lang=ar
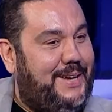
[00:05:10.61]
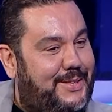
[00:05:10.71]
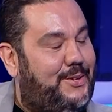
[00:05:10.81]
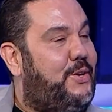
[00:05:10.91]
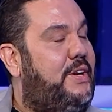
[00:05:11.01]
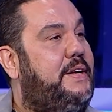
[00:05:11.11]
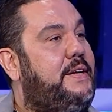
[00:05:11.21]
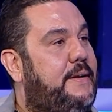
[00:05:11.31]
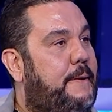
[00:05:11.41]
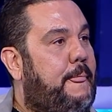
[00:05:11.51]
واحد الكل
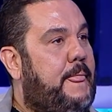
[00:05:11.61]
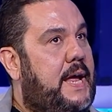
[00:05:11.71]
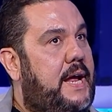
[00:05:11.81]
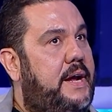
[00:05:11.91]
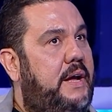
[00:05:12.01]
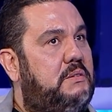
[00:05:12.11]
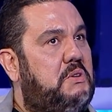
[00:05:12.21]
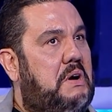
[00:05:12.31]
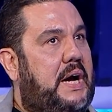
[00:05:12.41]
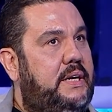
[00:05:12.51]
هكا
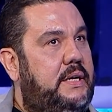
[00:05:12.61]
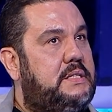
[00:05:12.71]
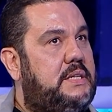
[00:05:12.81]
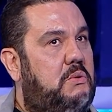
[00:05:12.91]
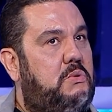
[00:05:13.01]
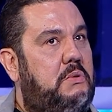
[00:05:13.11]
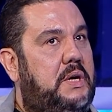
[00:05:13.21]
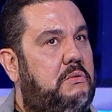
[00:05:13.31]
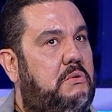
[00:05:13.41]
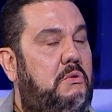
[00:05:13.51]
دونك قعدنا نصوروا
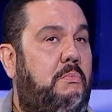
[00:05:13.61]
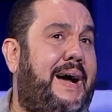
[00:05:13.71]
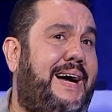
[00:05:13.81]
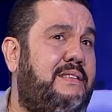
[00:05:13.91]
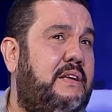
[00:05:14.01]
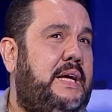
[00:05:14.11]
واحد الكل بعد